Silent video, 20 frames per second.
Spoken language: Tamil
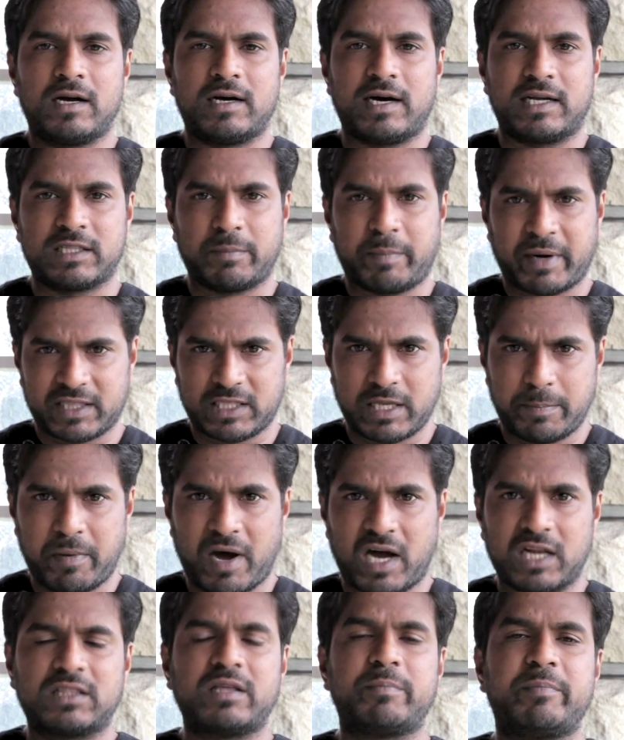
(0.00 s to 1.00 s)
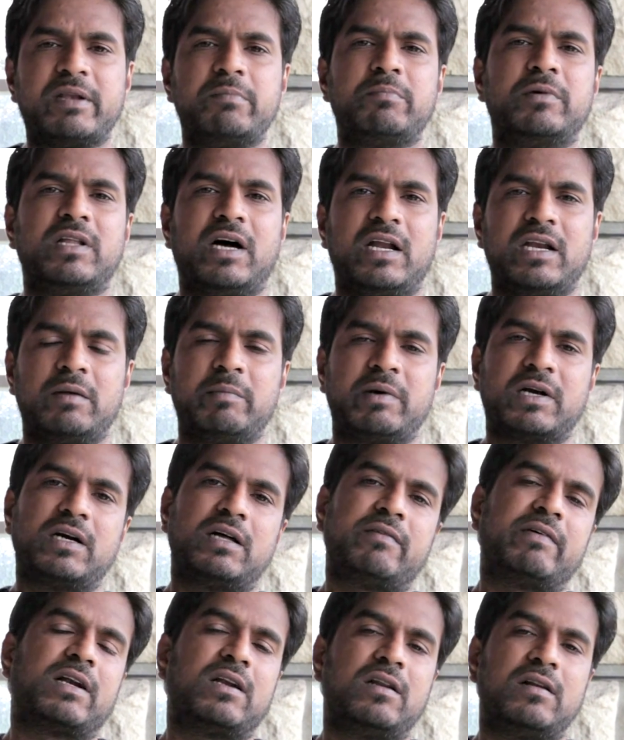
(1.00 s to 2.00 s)
அந்த படத்தை பார்த்த பின்பு தான் நமக்கு
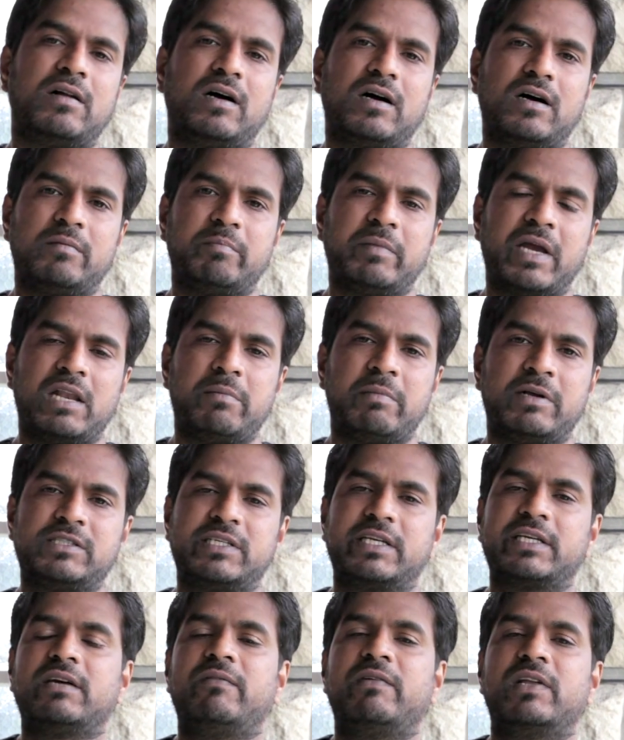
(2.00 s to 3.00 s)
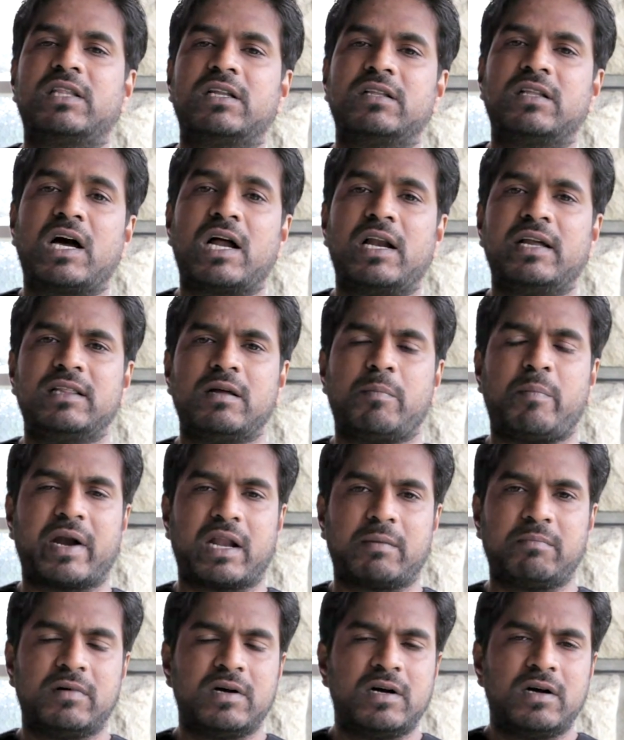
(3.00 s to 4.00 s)
அவர்கள் மேலும் எச்சரிக்கை விடுத்திருந்தார்கள் இந்த
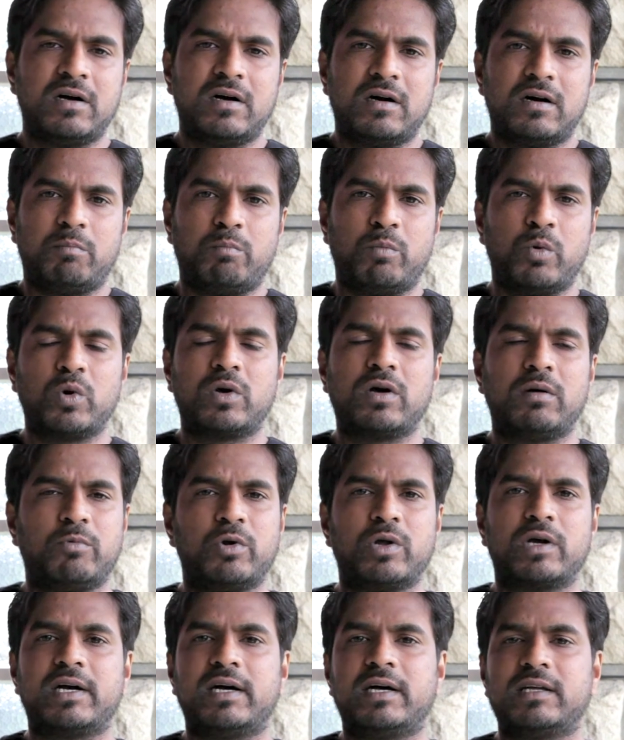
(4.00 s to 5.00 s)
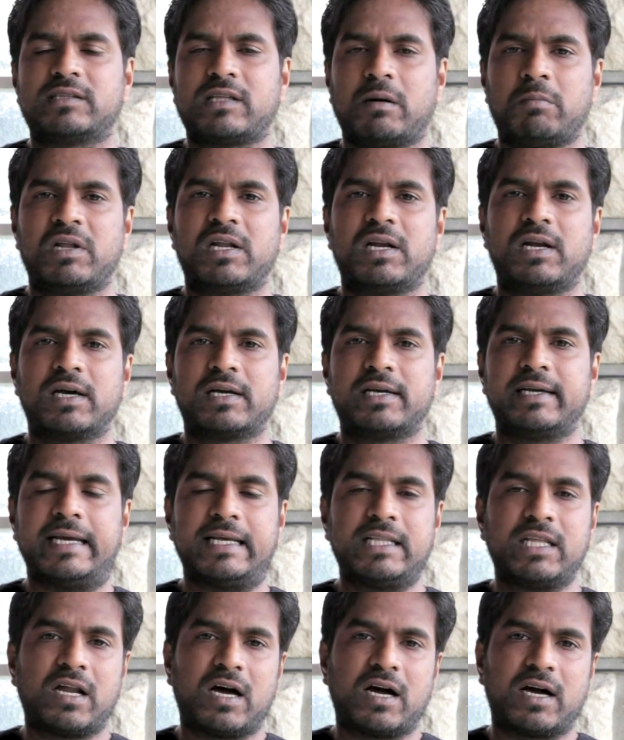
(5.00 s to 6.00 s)
படம் முழுக்க முழுக்க தமிழர்களுக்கு
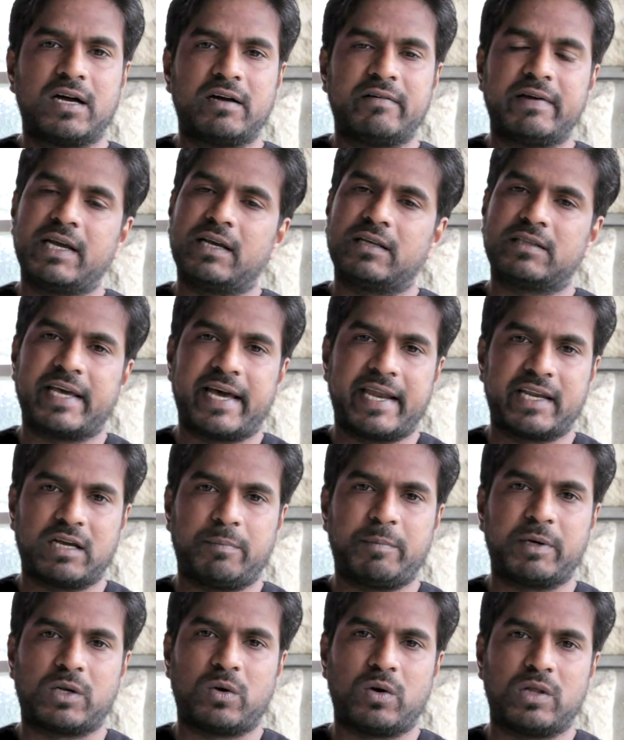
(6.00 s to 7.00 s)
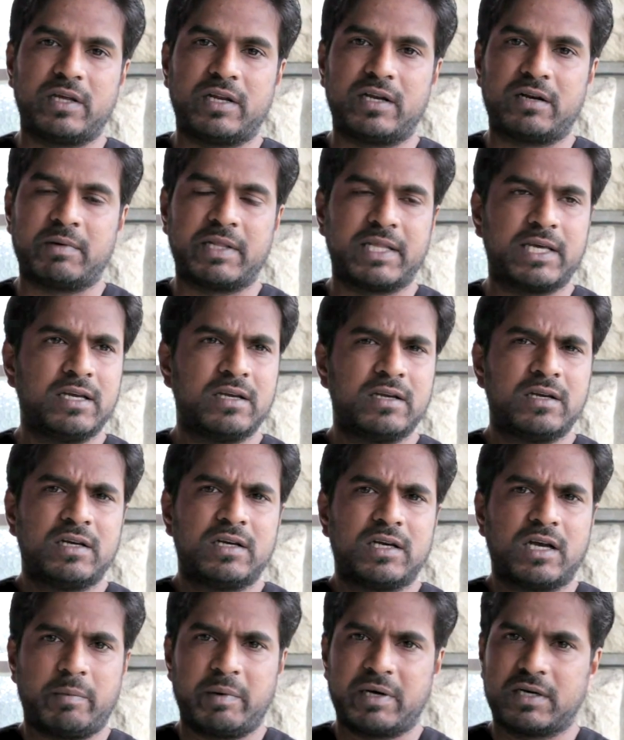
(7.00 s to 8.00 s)
எதிராகவே தயாரிக்கப்பட்டுள்ளது என்பதை
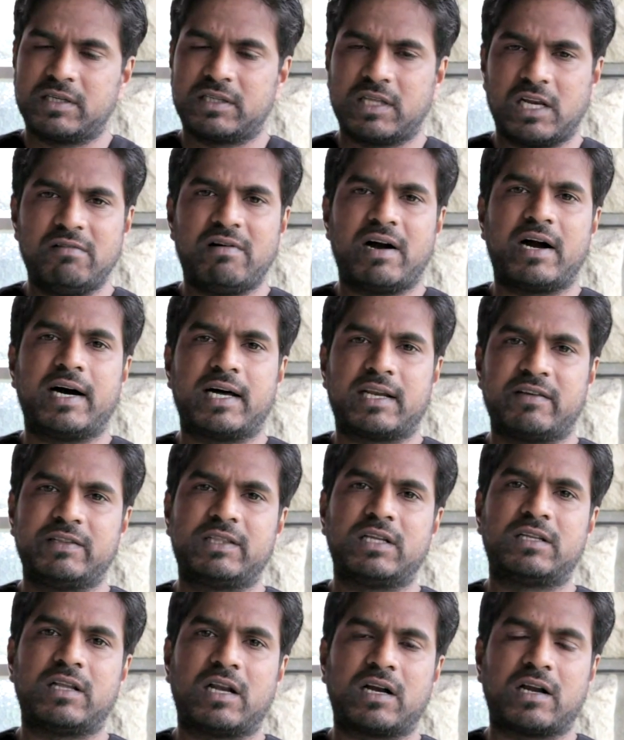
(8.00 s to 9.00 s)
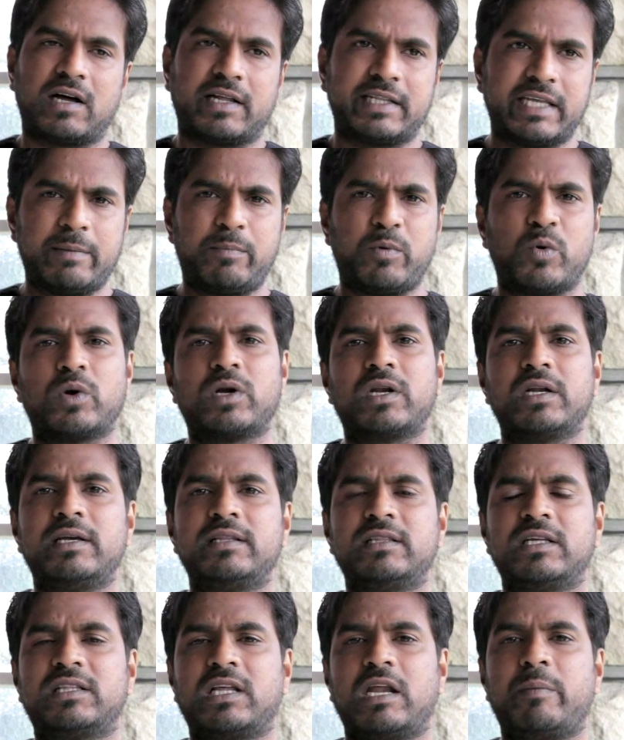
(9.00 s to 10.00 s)
நமக்கு தெளிவாக அறிவித்திருந்தார்கள் அதே போன்று
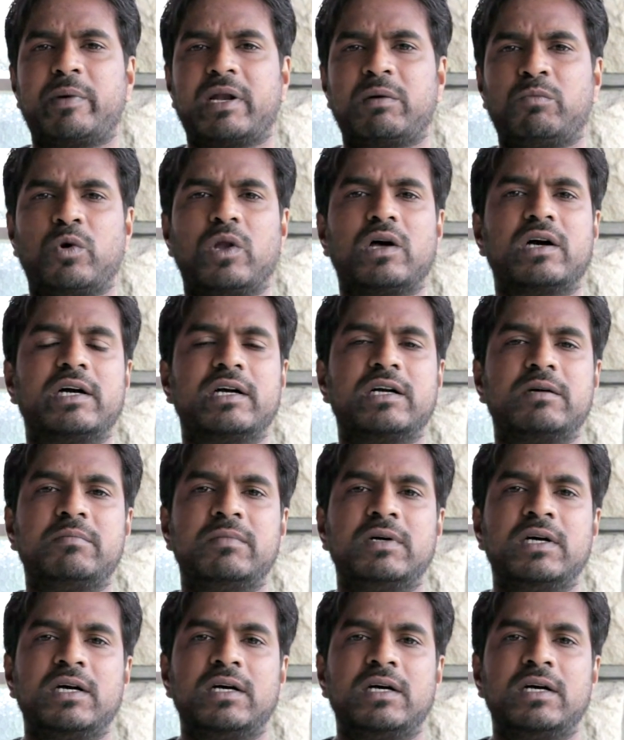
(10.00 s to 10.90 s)
இந்த திரைப்படம் உலகெங்கும்